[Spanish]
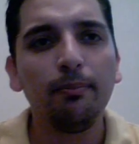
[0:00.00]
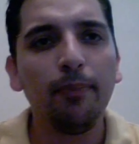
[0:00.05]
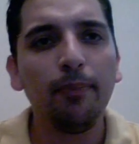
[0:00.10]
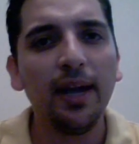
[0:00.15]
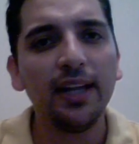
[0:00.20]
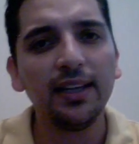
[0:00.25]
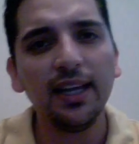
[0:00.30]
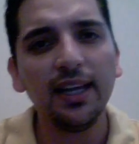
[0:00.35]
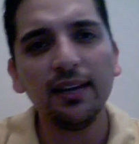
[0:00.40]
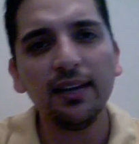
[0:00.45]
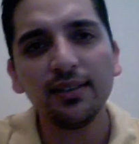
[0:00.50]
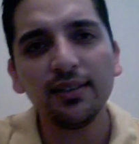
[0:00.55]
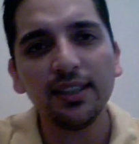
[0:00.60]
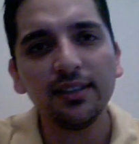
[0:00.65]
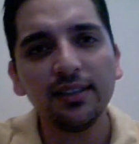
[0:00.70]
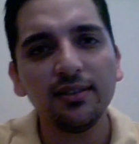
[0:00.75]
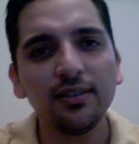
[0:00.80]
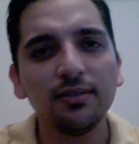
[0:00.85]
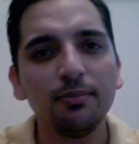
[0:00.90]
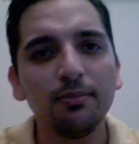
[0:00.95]
pendejos
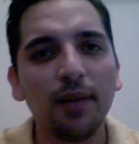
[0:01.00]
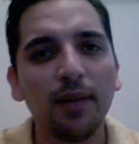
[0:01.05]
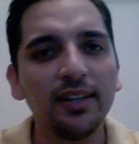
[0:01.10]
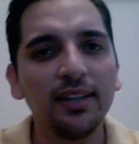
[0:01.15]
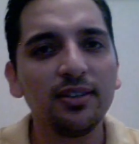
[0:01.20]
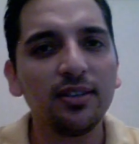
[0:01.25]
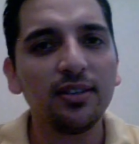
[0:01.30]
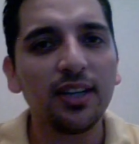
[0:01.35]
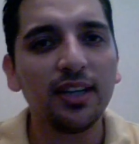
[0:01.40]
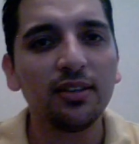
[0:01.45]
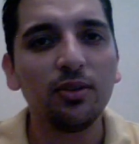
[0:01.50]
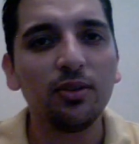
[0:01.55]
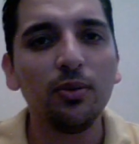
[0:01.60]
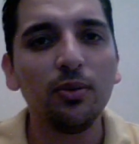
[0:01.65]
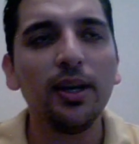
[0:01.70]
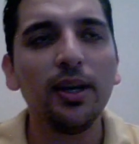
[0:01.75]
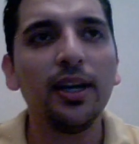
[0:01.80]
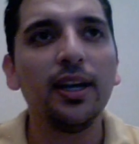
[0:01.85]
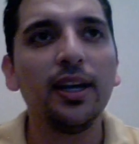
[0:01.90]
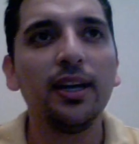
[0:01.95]
esos maestros que
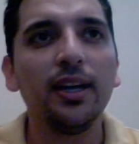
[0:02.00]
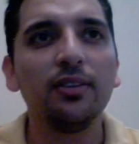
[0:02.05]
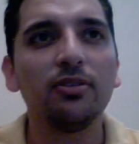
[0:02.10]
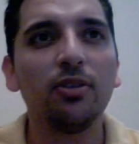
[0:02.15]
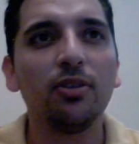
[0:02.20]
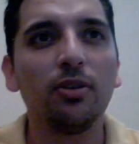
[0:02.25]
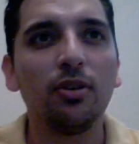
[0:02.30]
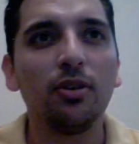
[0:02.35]
tuve en